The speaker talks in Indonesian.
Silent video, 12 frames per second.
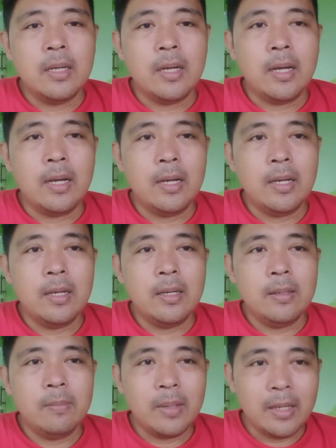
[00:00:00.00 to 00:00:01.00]

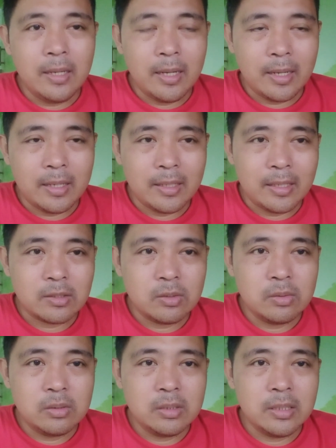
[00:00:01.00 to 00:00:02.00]
uh, menghilangkan
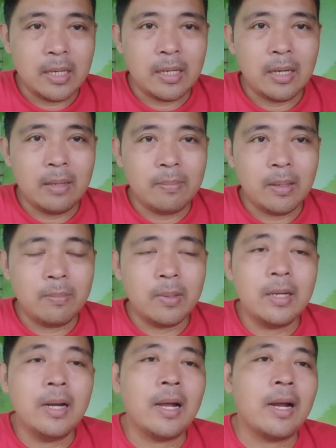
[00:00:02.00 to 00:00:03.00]
kasus yang lama
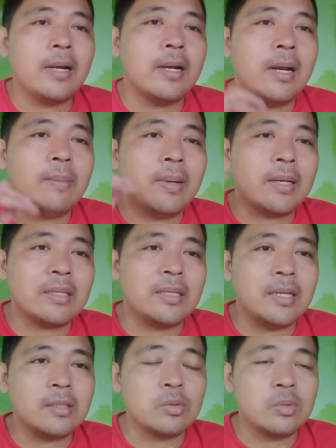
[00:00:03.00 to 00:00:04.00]
menghilangkan dalam
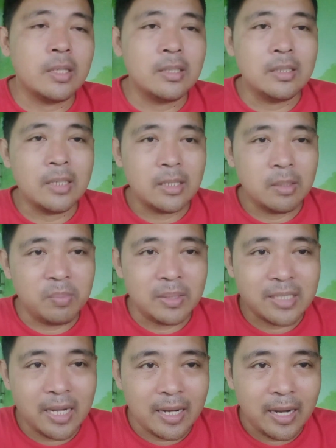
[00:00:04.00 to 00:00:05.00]
artian sudah tidak
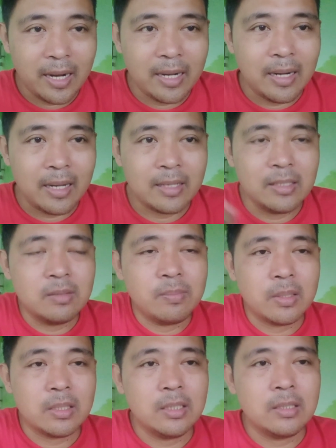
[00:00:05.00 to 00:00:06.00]
dibicarakan lagi
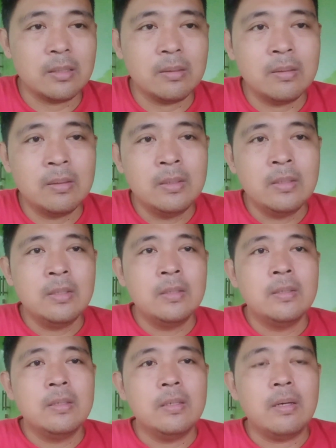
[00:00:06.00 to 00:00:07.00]
seperti itu
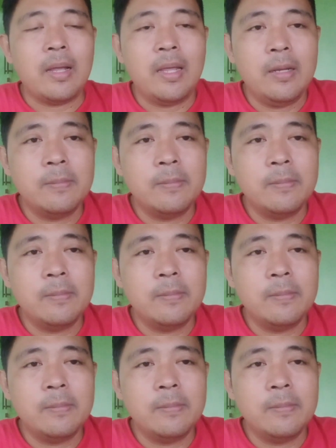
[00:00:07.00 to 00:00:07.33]
oke